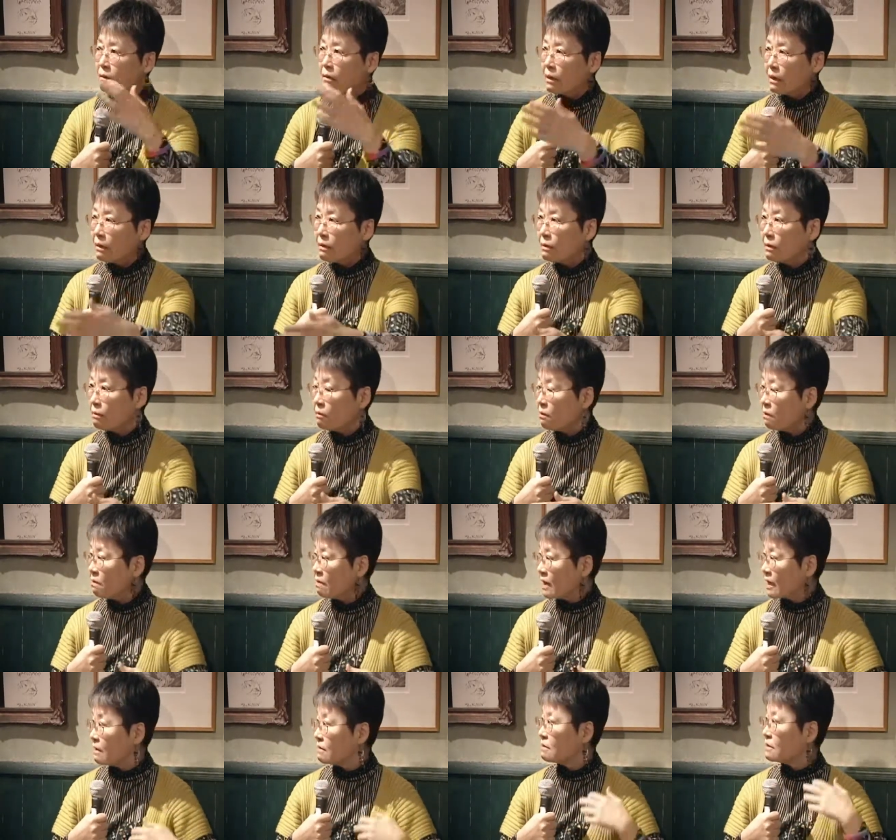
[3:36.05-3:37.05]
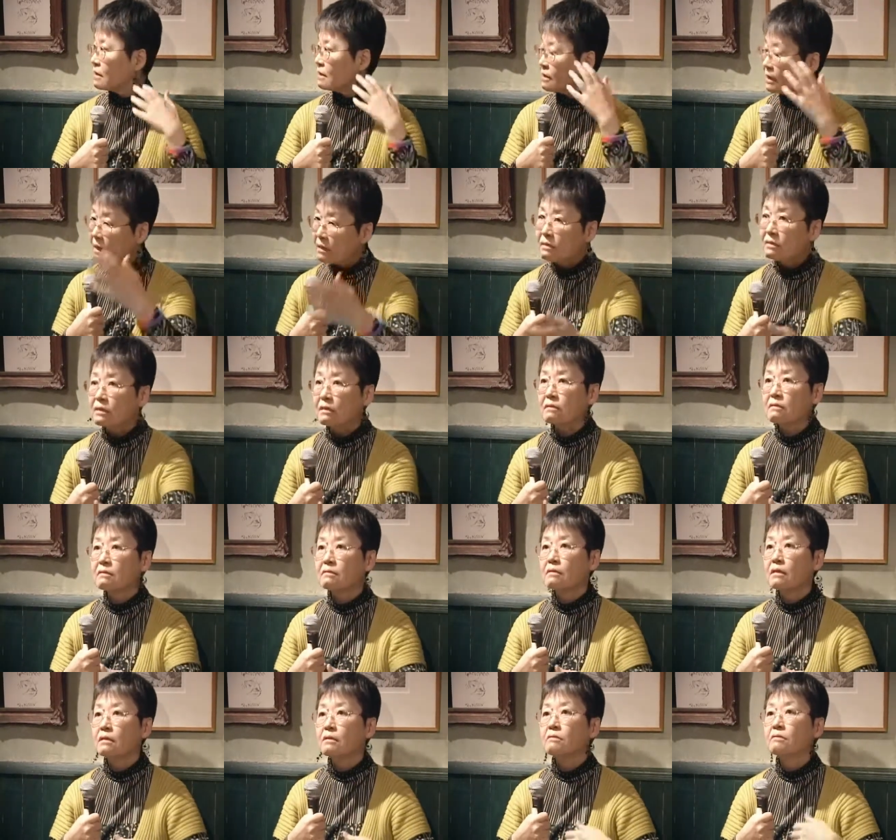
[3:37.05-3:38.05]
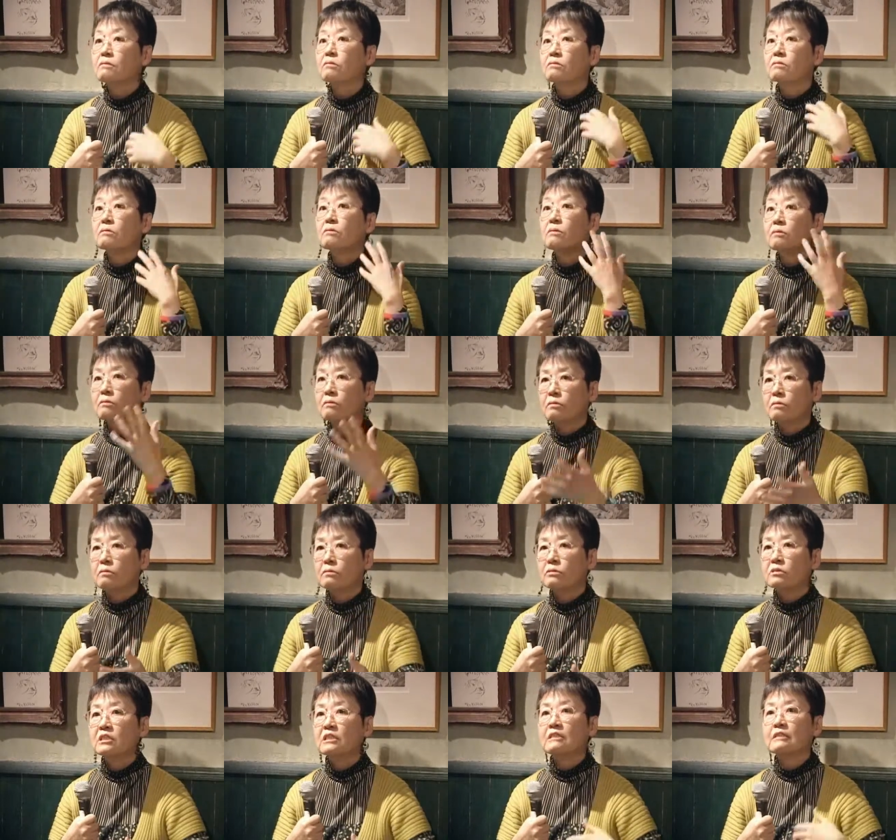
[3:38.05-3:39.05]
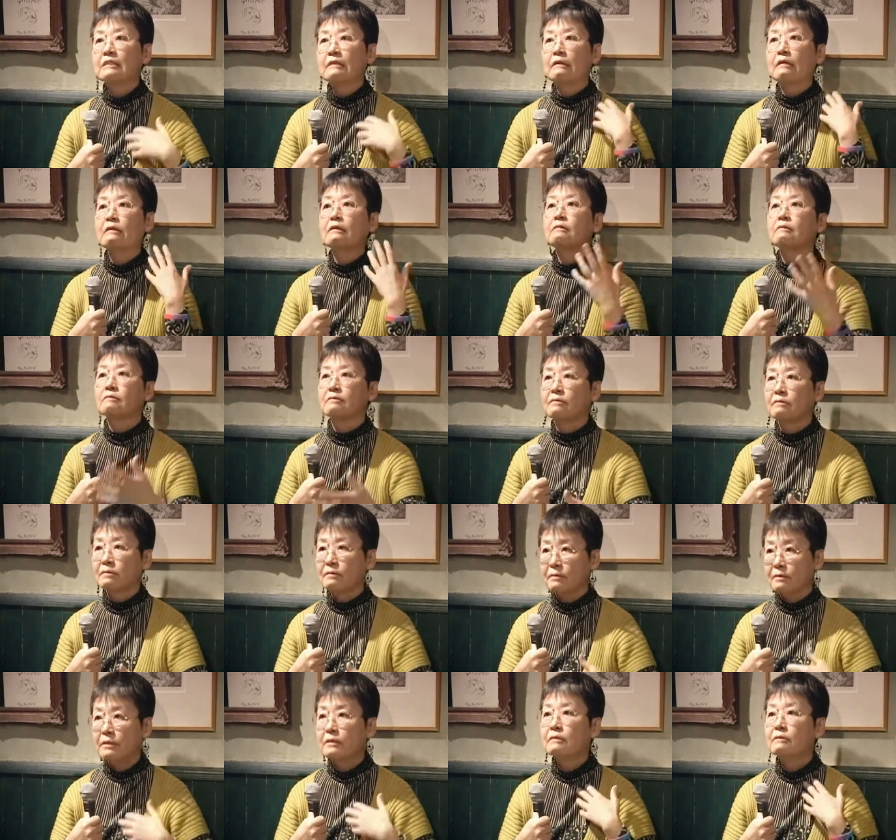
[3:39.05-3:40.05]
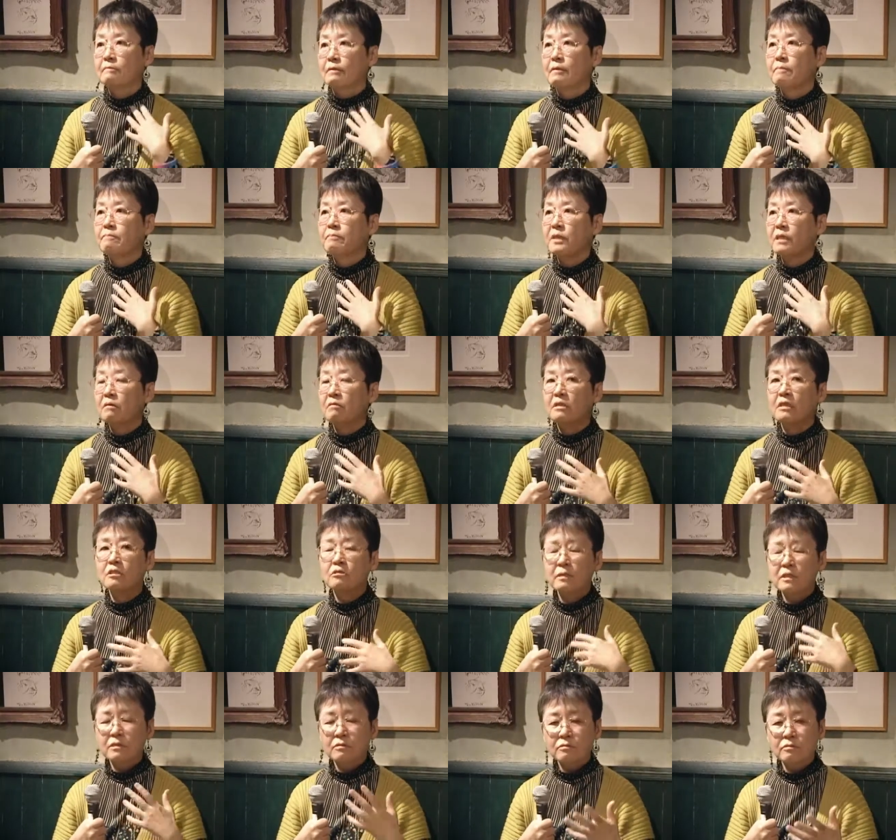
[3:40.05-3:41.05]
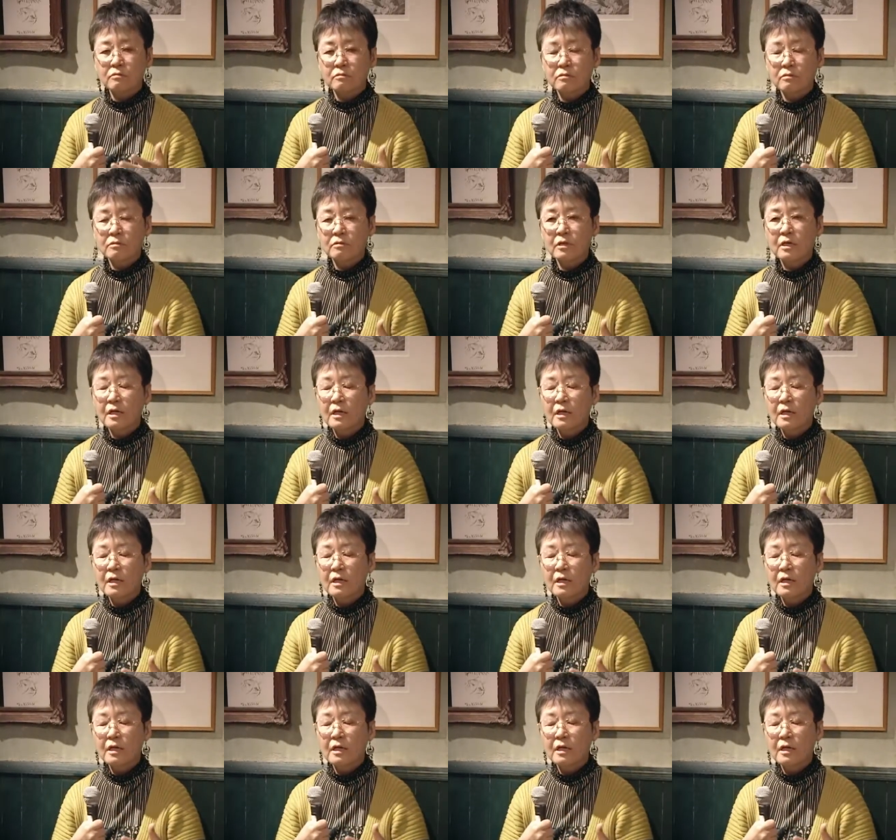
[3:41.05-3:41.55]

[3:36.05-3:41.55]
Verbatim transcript: あ分かっていないんだっていうことを突きつけられるんですよね。で私はそういう